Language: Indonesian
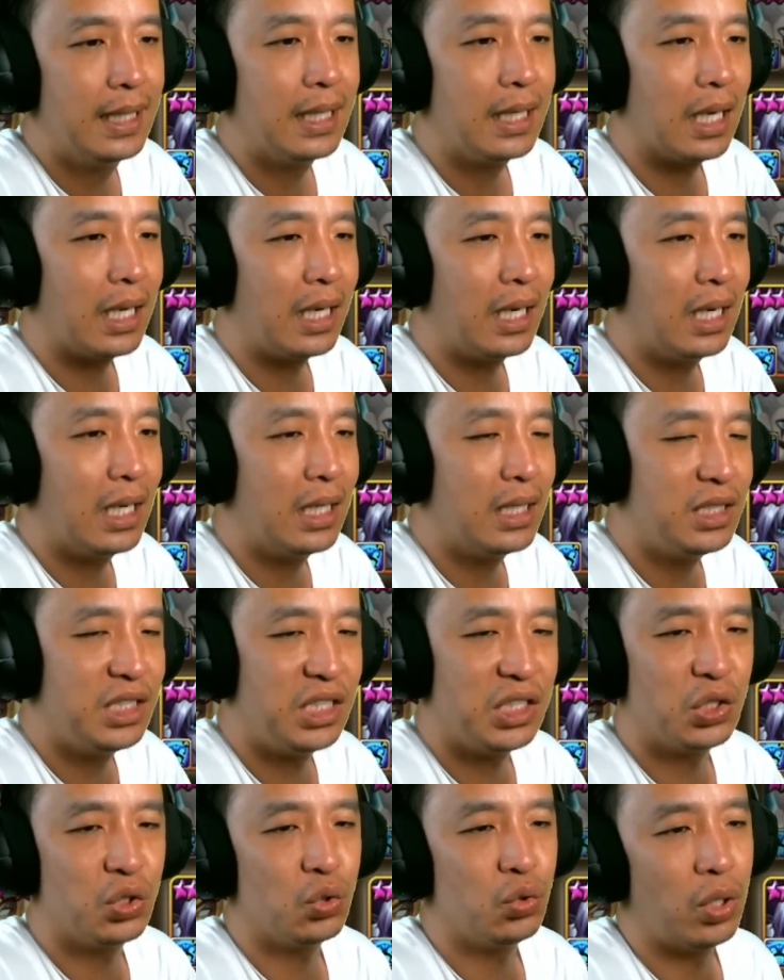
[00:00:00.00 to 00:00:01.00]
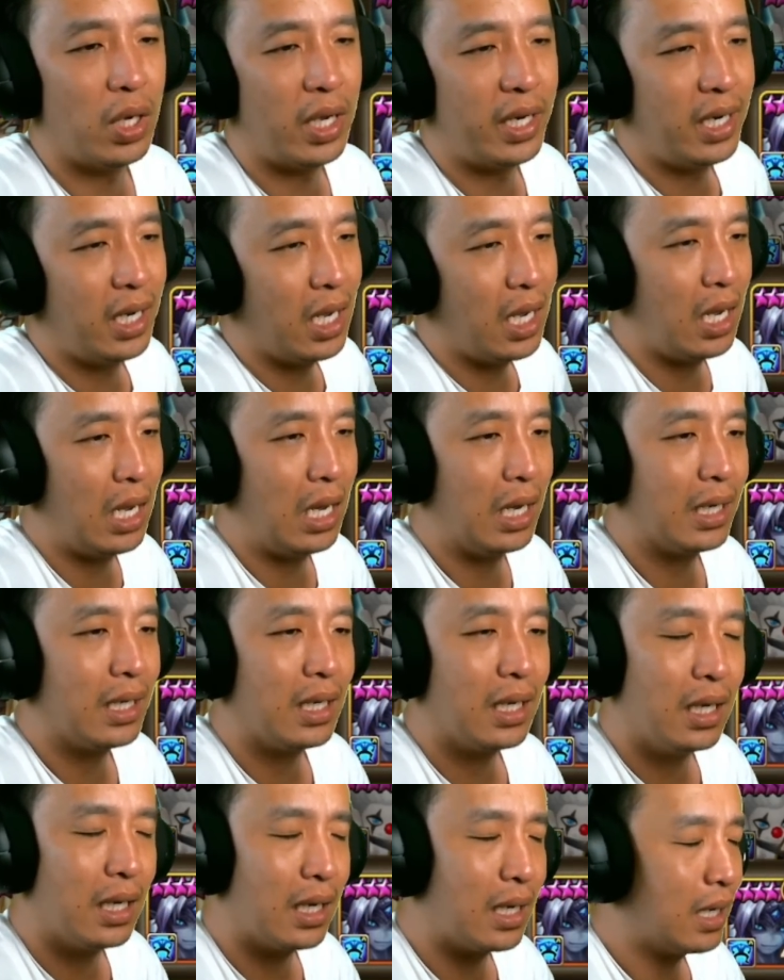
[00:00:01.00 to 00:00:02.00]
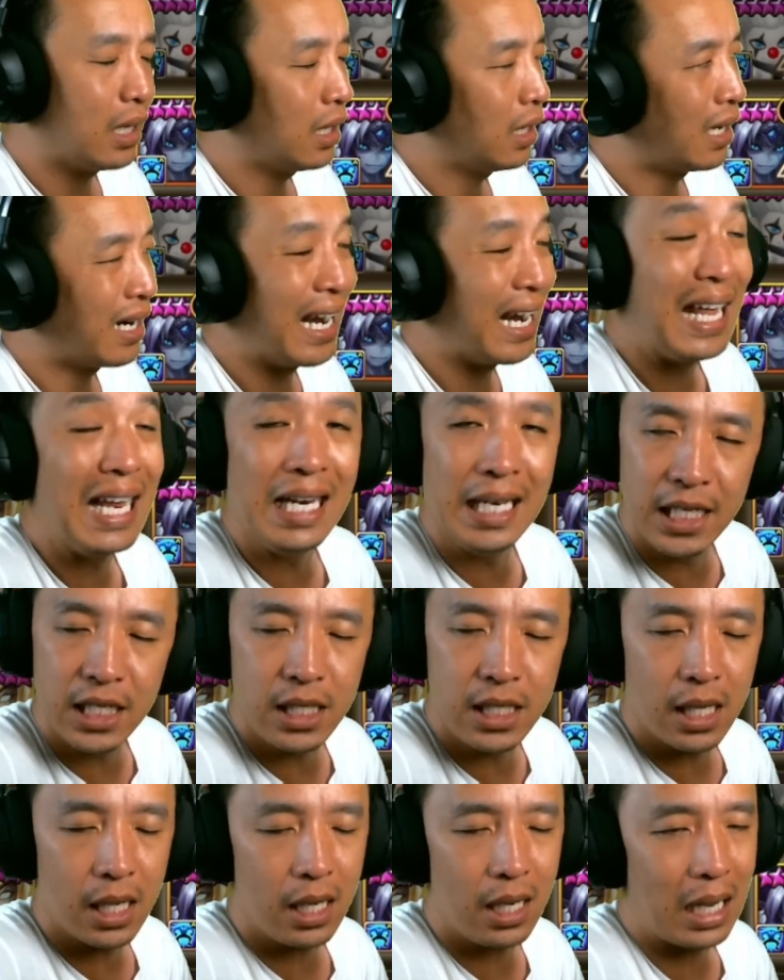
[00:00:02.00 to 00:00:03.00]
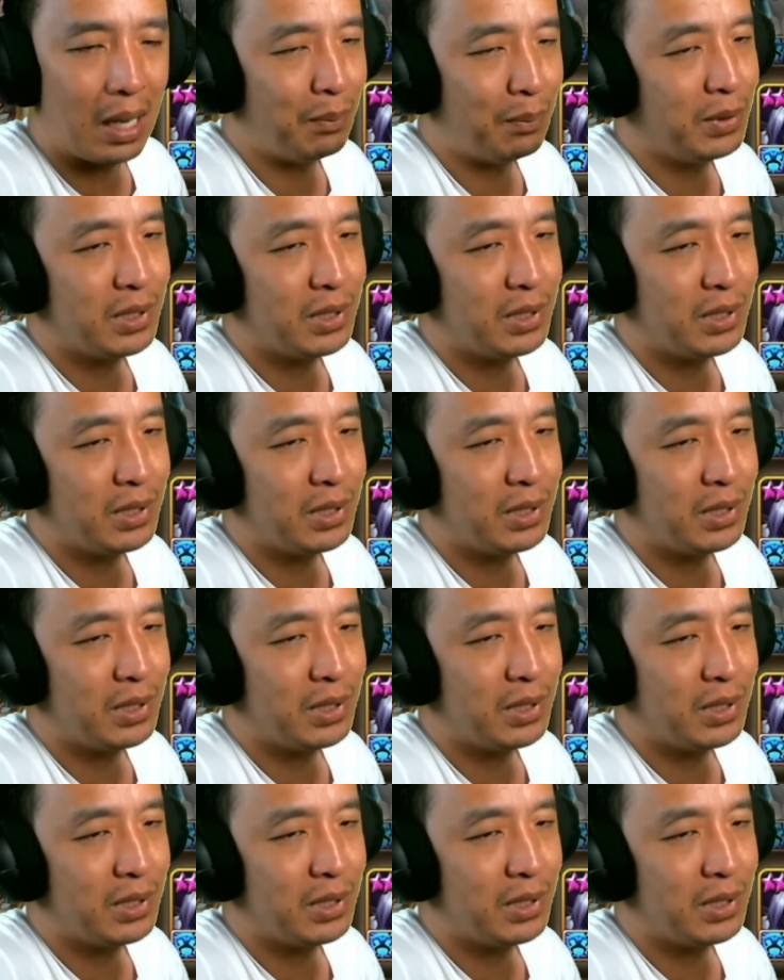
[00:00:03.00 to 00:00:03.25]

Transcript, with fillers: Karena di situ ada rally-nya nggak